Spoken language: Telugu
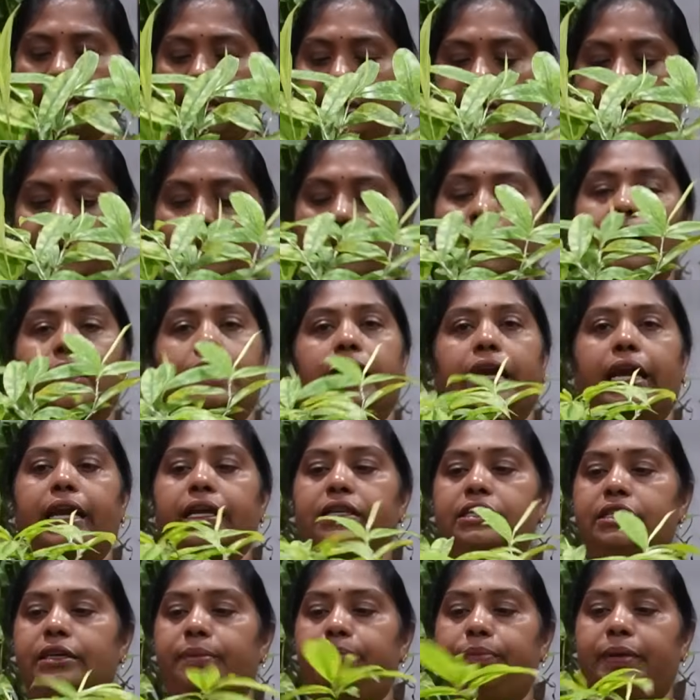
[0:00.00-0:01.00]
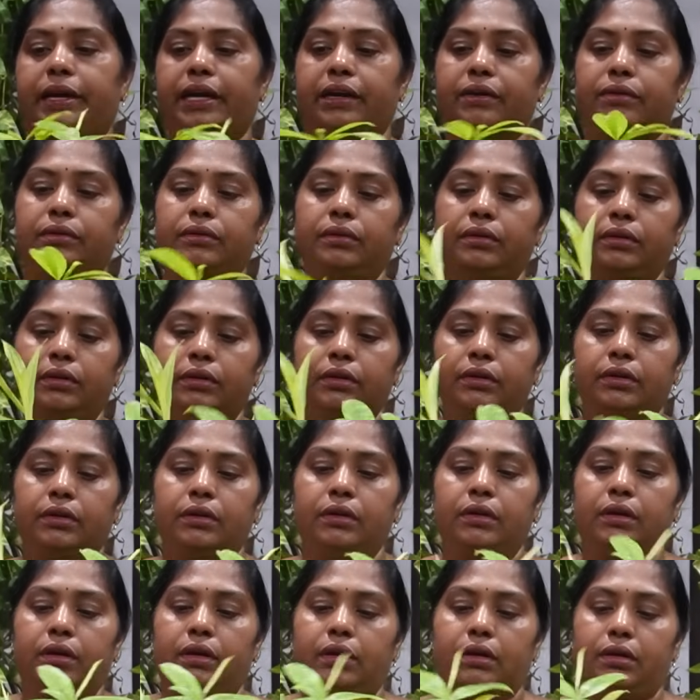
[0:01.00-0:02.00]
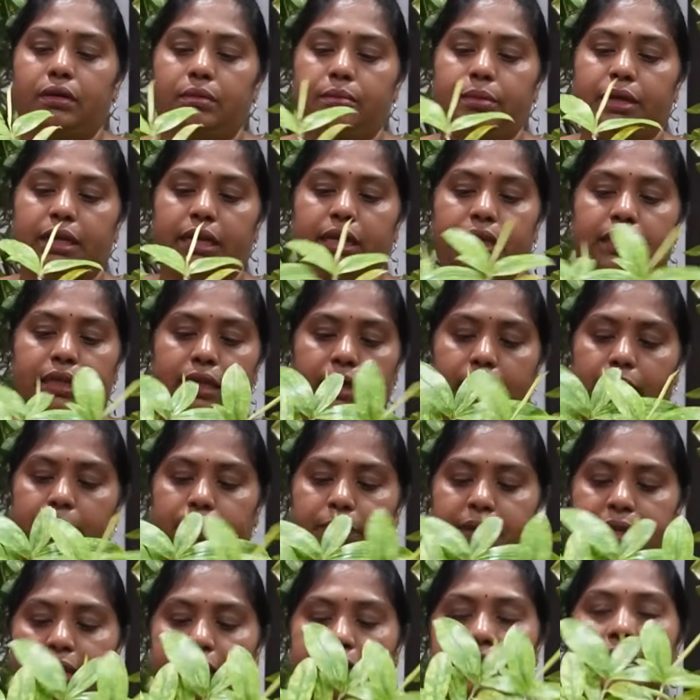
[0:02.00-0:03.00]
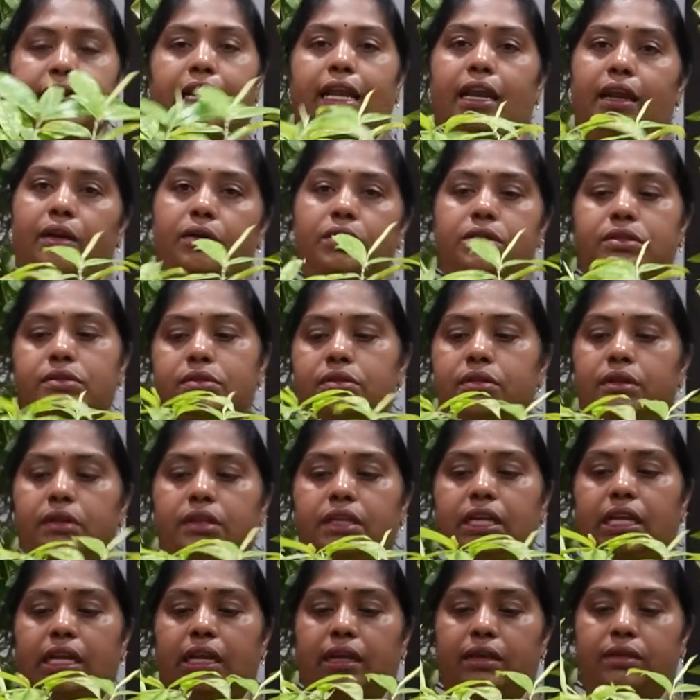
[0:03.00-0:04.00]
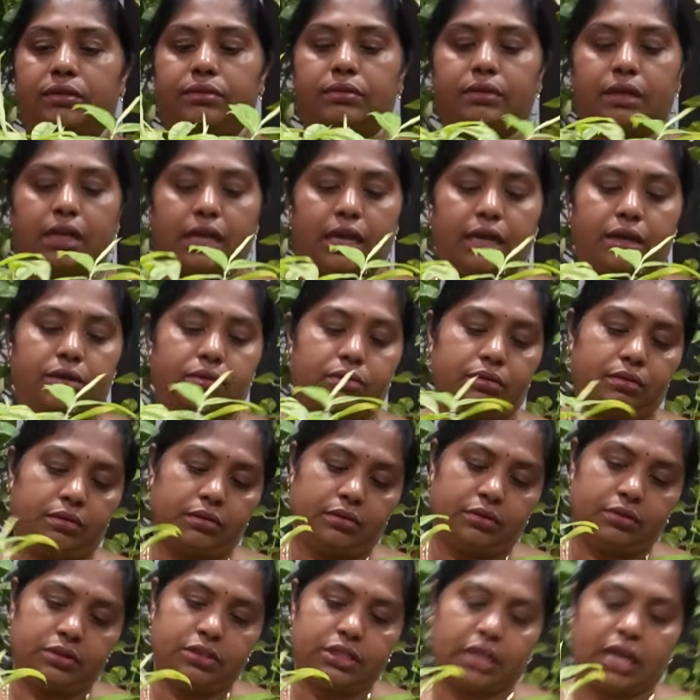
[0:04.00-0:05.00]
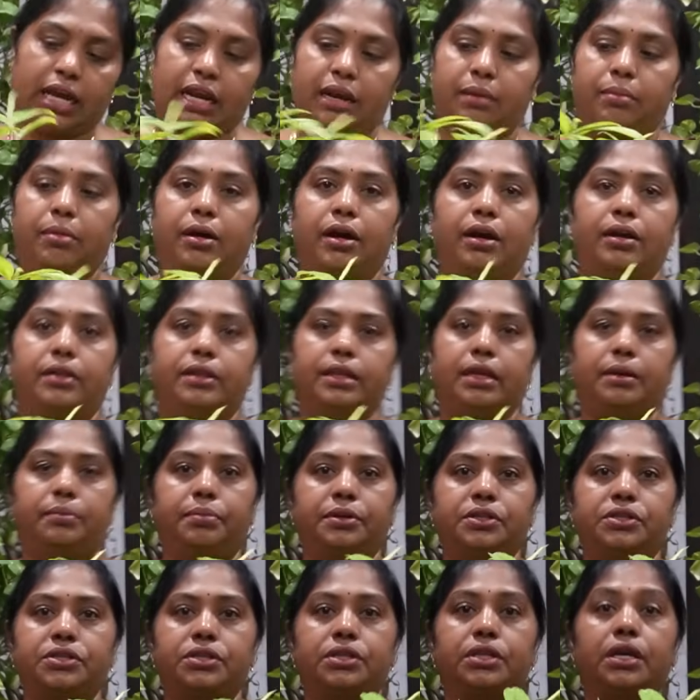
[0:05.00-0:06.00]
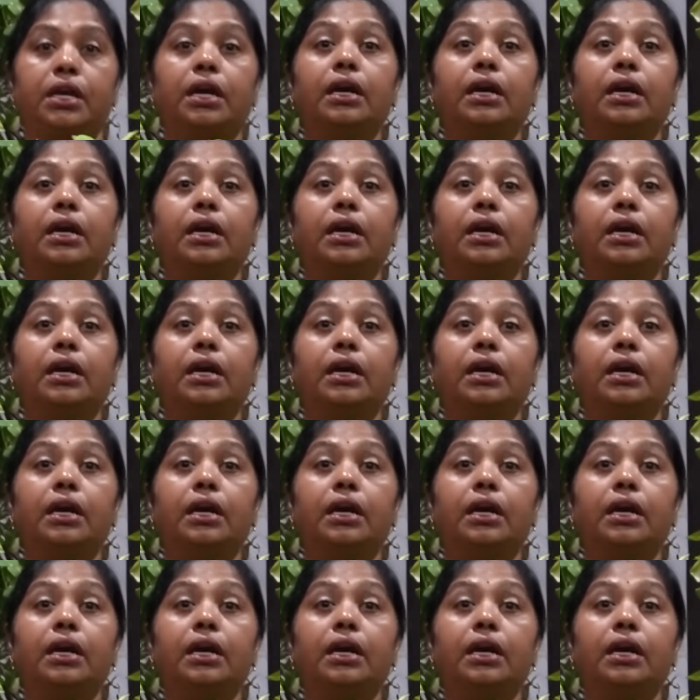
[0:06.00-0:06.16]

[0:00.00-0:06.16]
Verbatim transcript: చెందిన మొక్కే అని చెప్పారు మరి ఇది పెరిగితే ఎలా వస్తుందో తెలియదు నాకు చాలా బాగుంది అనిపించింది